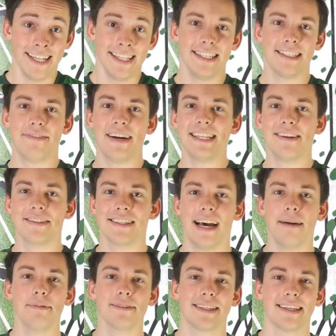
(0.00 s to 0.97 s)
Die 2000
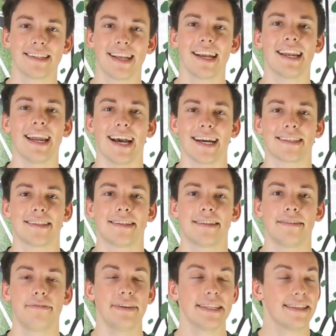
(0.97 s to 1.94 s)
Abos sind
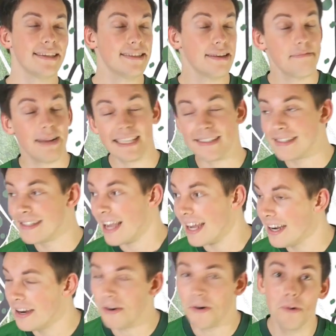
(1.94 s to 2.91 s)
geknackt. Wir sind im letzten
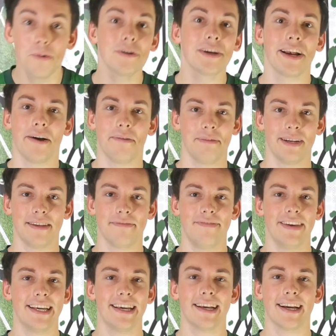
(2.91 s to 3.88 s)
Jahr einen unglaublichen
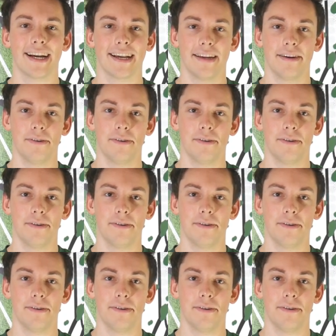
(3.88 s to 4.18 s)
Weg gegangen